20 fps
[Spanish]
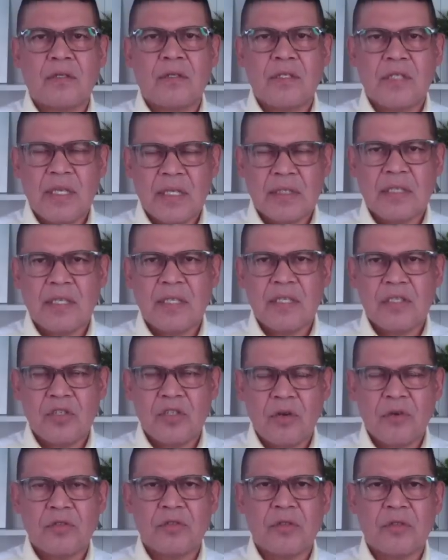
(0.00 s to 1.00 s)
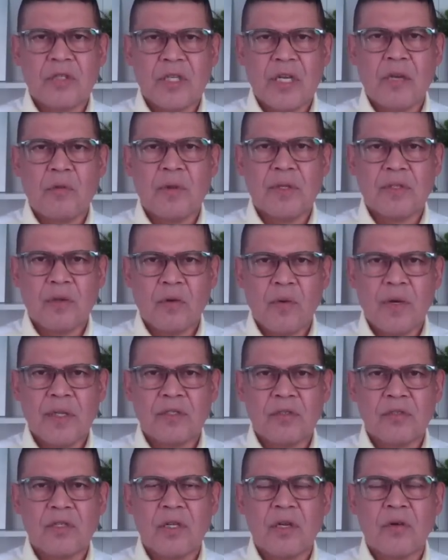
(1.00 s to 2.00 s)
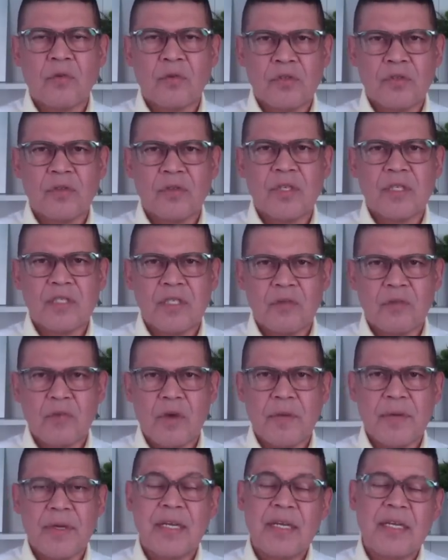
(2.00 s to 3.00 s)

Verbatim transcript: 718-344-0819.